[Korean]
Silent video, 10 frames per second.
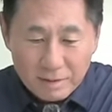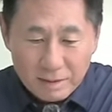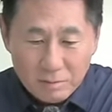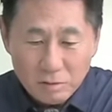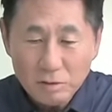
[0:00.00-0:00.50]

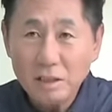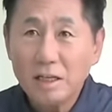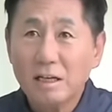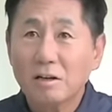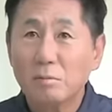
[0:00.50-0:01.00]

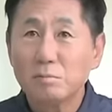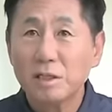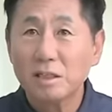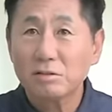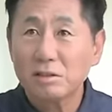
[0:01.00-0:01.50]
김건희의
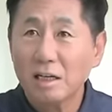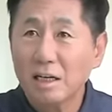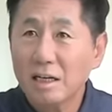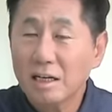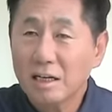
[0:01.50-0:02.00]
검찰
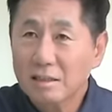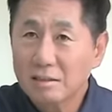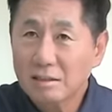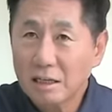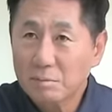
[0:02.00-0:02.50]
수사,
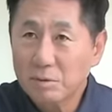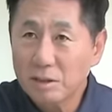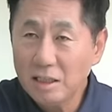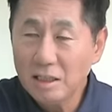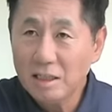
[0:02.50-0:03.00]
그
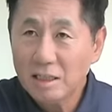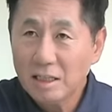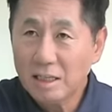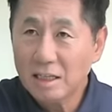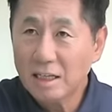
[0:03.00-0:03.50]
각본이
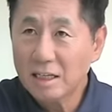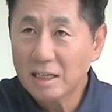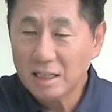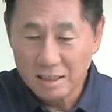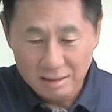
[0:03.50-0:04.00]

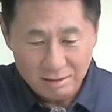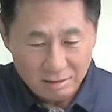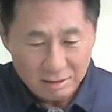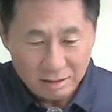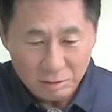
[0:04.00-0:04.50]
하나하나
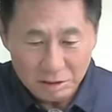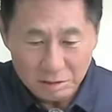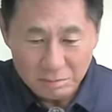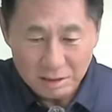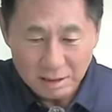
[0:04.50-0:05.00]
드러나고
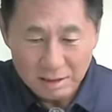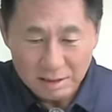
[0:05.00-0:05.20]
있습니다.